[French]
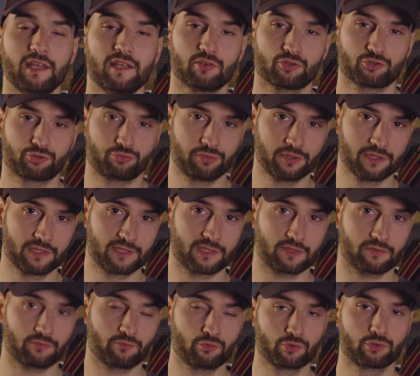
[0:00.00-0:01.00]
Et
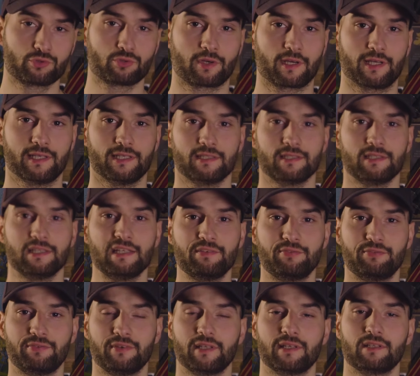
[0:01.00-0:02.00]
ensuite, vous aurez
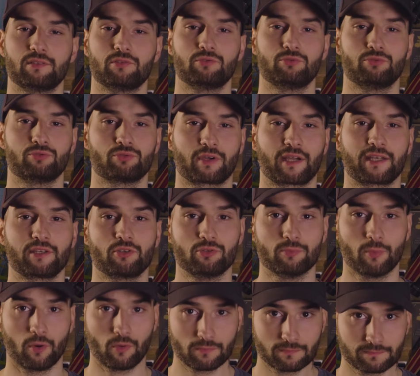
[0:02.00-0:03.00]
l'effet du
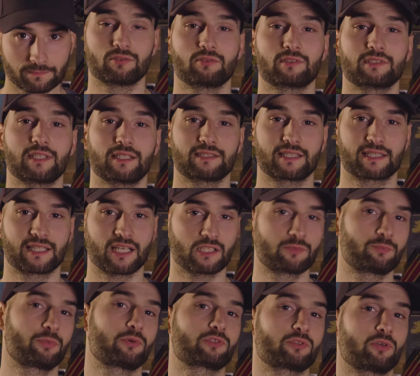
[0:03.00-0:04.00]
rayonnement. Donc ça, c'est
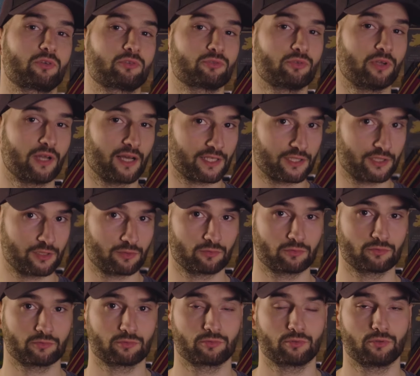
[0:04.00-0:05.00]
15% de
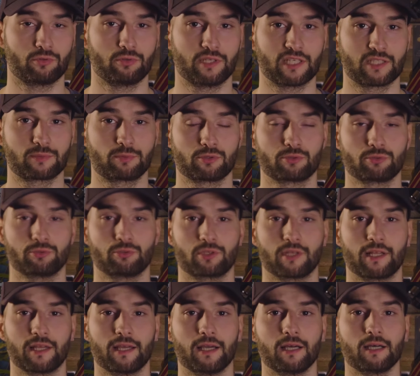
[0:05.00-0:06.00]
l'action de l'explosion
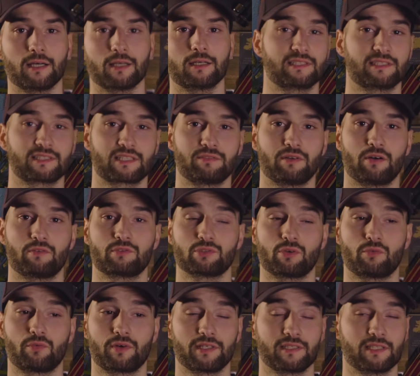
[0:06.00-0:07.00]
nucléaire. C'est ce qui va vous
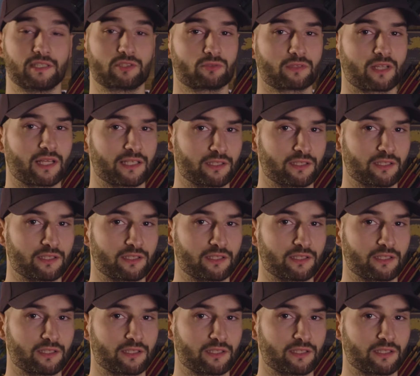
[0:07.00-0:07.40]
envoyer des ondes